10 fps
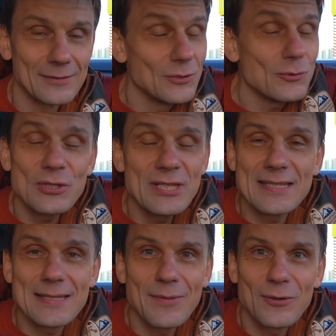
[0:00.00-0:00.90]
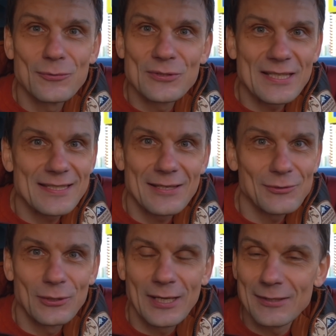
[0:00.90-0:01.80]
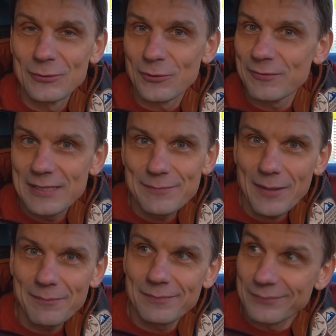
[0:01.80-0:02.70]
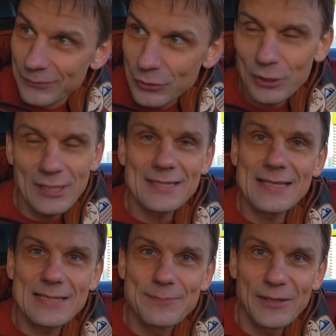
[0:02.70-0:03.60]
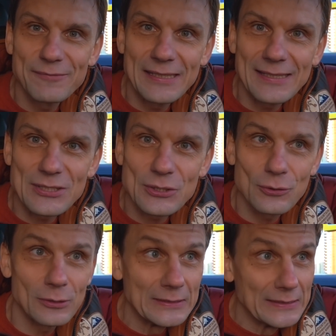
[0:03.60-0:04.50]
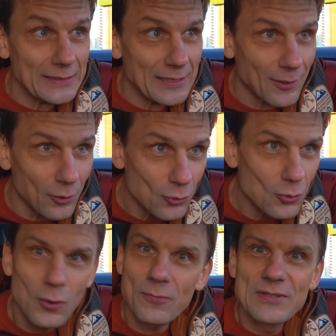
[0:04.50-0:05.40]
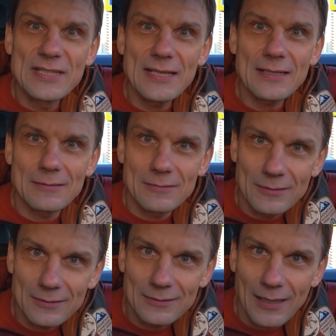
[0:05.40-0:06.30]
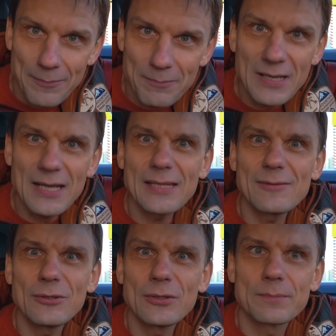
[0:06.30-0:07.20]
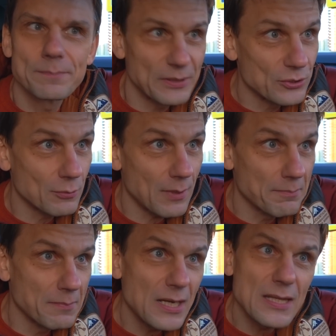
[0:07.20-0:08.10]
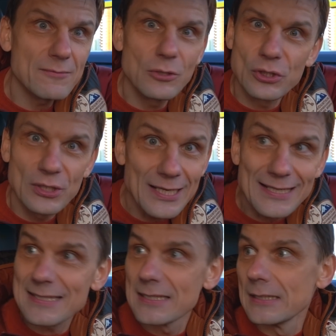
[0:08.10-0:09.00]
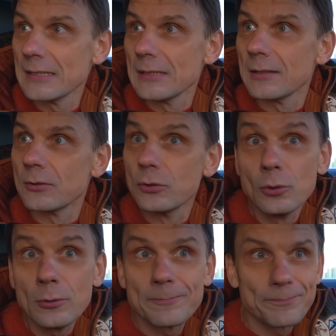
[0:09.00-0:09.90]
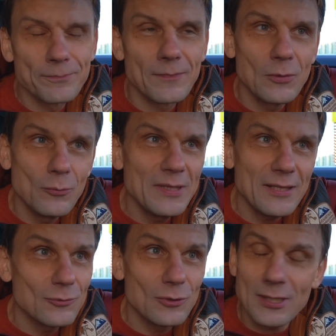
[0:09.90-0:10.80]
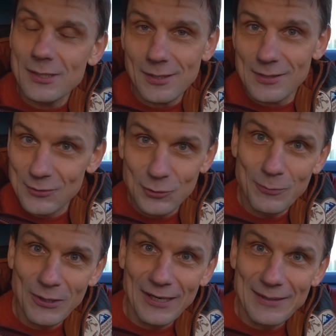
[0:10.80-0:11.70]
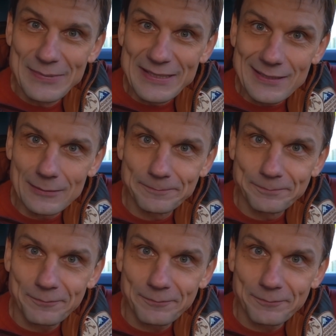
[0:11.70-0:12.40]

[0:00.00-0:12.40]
Ну, здесь я могу сказать только одно. Видимо, многие из нас привыкли, что кругом все э, обманывают, причем обманывают нас. Но у меня тут родилась глубокая мысль.